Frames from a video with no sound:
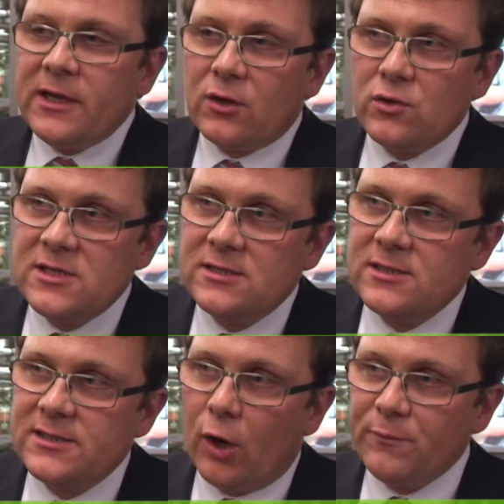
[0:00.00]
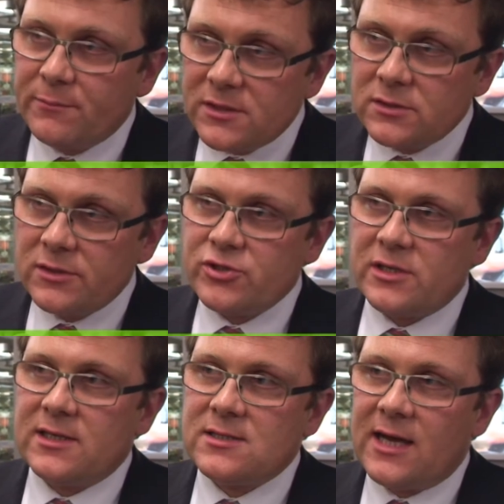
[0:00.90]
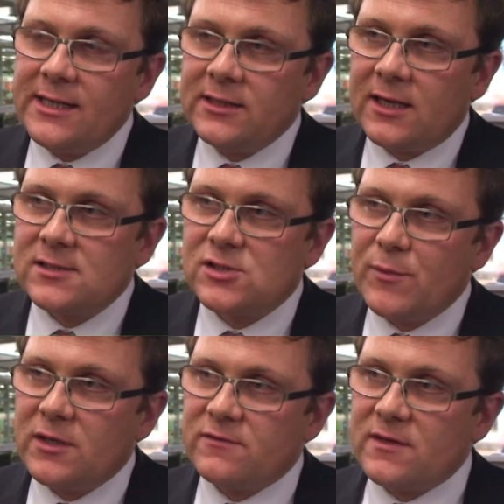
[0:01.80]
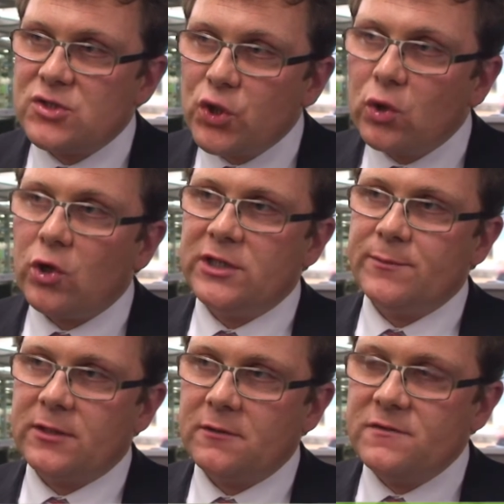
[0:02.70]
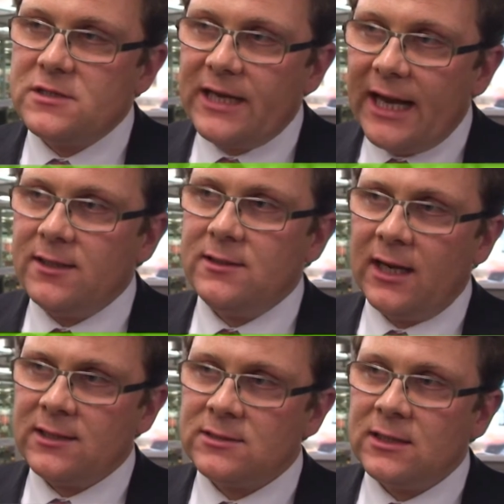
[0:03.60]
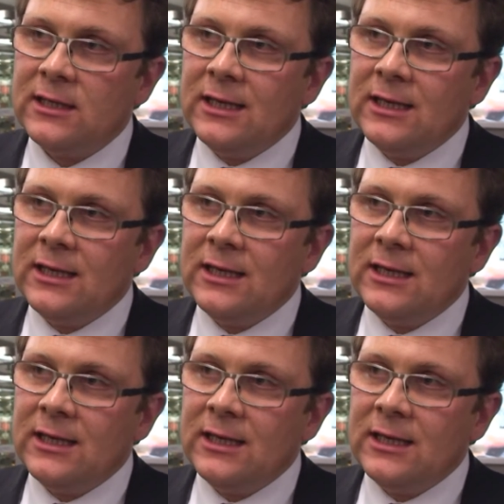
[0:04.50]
da grundsätzlich sehr optimistisch, dass der Zeitgeist, zumindest was die jungen Leute betrifft, sich geändert hat,